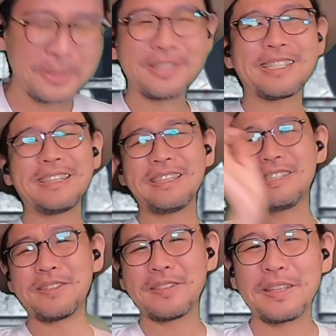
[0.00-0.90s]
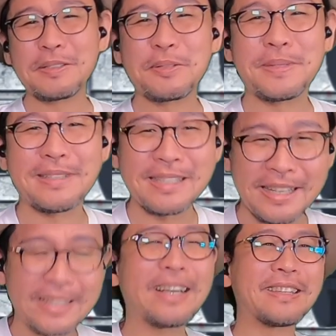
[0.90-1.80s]
ンドモンド使って一緒にお楽しみくだ
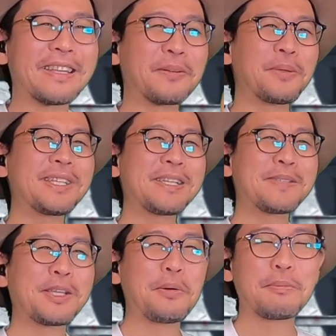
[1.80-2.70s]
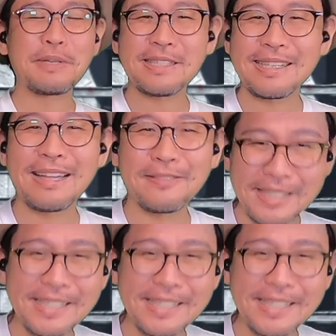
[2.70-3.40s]
さい。簡単なごんなさまして本編スタートで